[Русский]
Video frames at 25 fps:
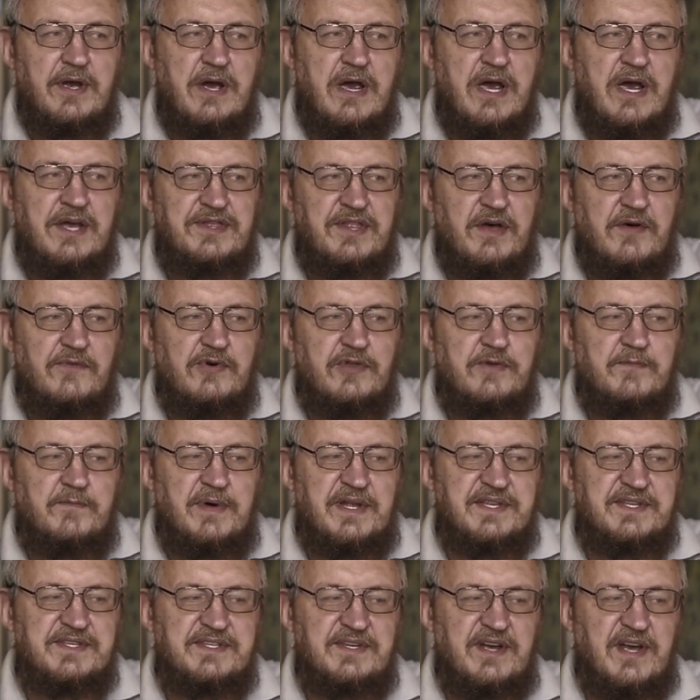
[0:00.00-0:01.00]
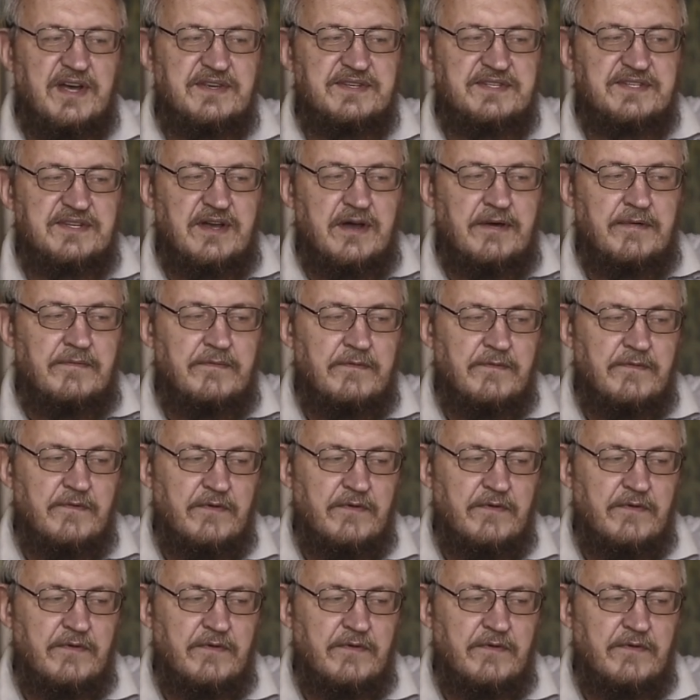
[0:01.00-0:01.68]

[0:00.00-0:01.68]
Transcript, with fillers: это вот подсказка.